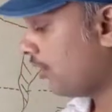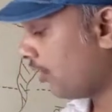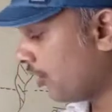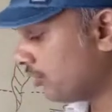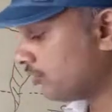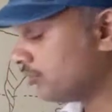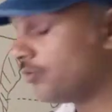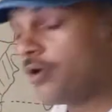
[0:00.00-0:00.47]

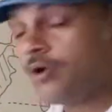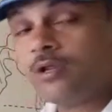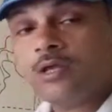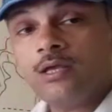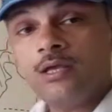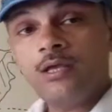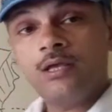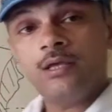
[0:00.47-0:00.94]
और तो और
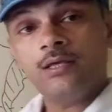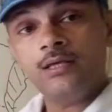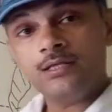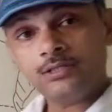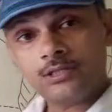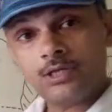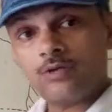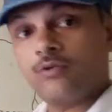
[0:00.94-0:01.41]

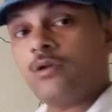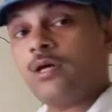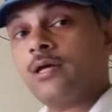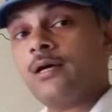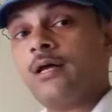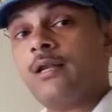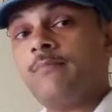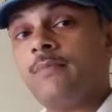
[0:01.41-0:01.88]
इस कोरोना
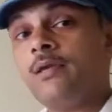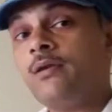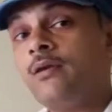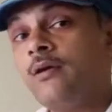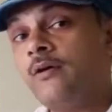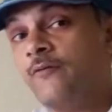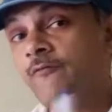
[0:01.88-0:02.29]
काल में